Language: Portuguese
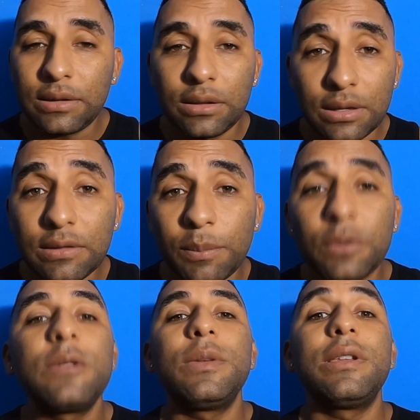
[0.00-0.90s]
que tenha essa
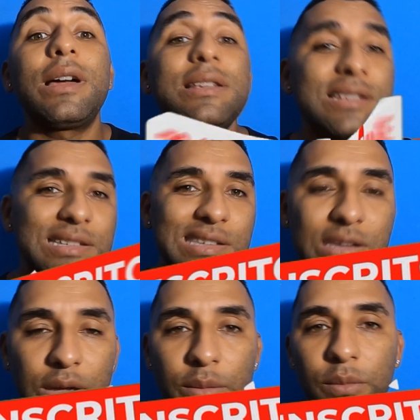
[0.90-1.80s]
possibilidade
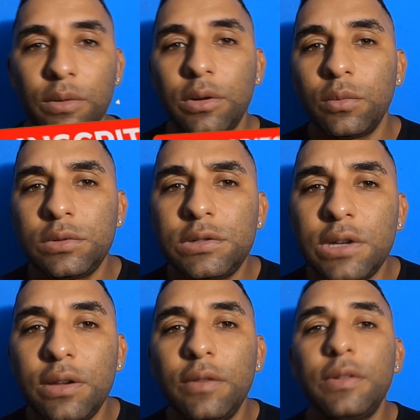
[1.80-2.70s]
sim, porque o
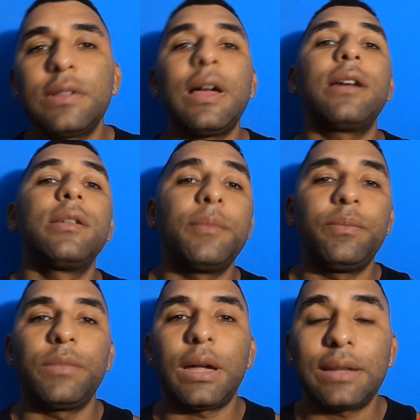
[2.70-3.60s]
DJ Ives está
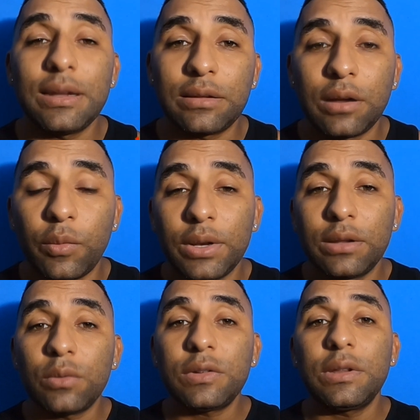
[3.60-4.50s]
aí até então, ele
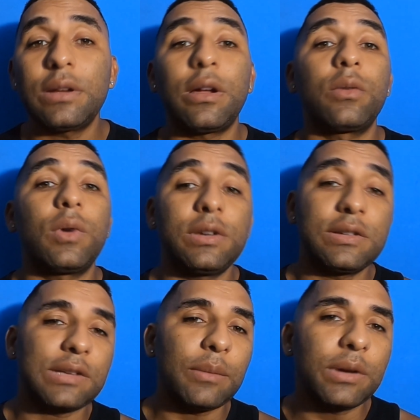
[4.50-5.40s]
não se declarou, a
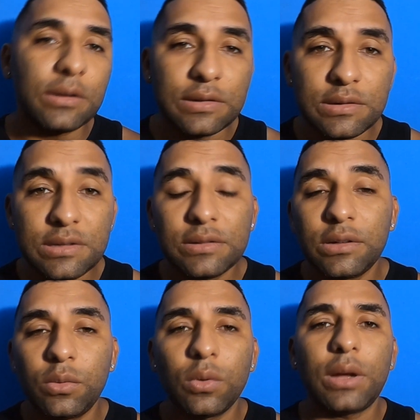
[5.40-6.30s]
gente sabe que ele se
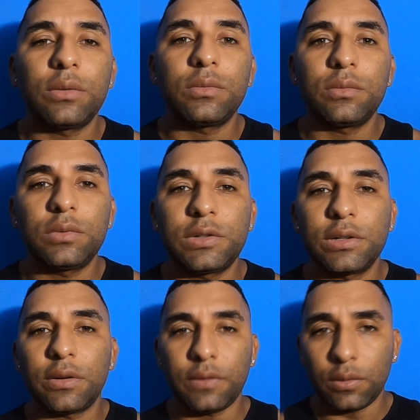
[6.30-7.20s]
desligou lá do, do
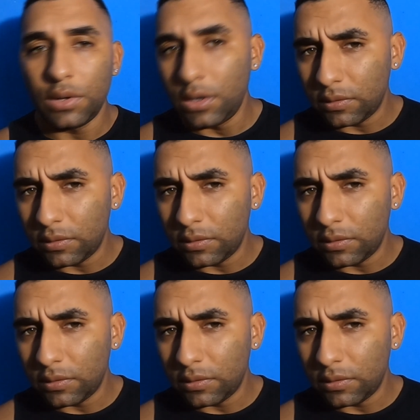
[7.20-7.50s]
chão de avião.